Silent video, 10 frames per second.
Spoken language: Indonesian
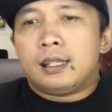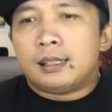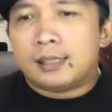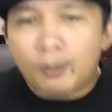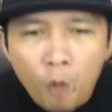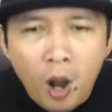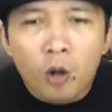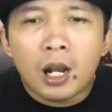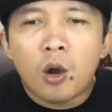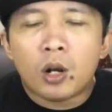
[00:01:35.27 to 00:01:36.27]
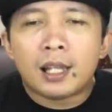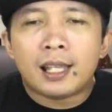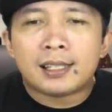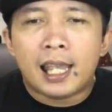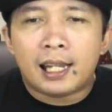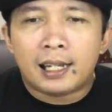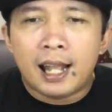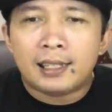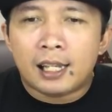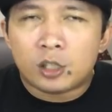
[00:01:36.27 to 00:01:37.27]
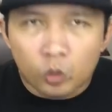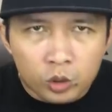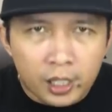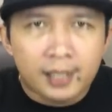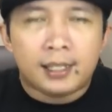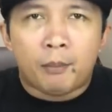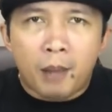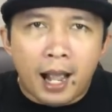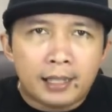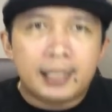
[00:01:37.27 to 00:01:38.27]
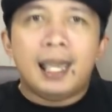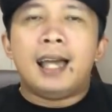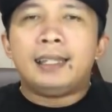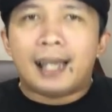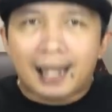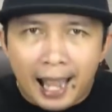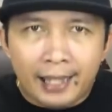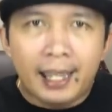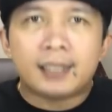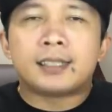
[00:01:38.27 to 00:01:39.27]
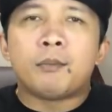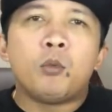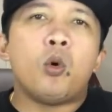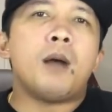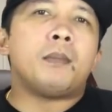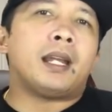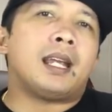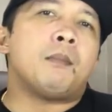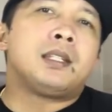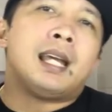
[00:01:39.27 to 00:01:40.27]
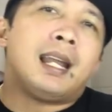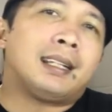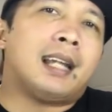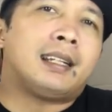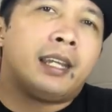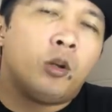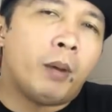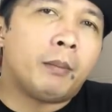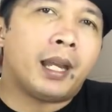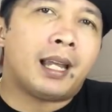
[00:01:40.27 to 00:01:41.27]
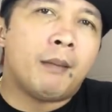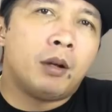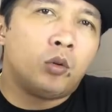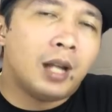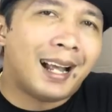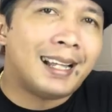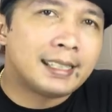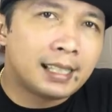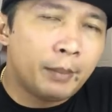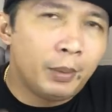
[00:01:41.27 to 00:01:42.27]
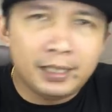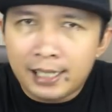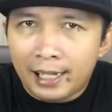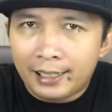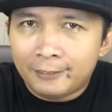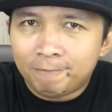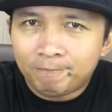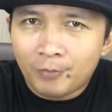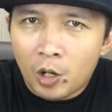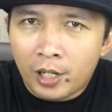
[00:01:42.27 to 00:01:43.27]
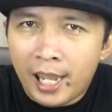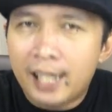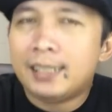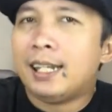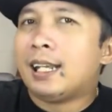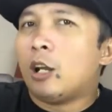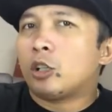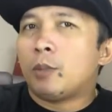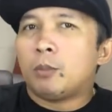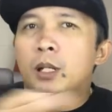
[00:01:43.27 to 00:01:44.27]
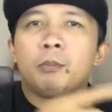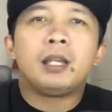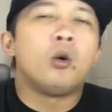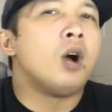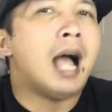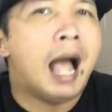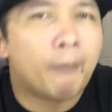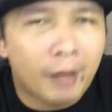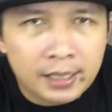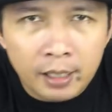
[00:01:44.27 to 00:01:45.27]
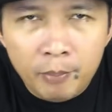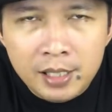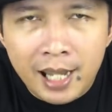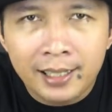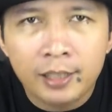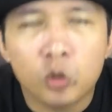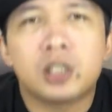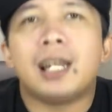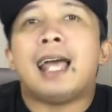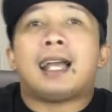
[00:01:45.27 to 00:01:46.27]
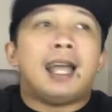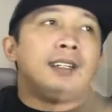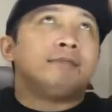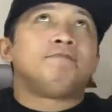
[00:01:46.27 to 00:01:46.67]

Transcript: Semua orang-orang yang saya kenal yang sukses, yang bahagia, yang kaya, semua mereka menjalankan kehidupan mereka menggunakan sleeping giant. Oke, jadi kalau teman-teman bingung apa sleeping giant itu silahkan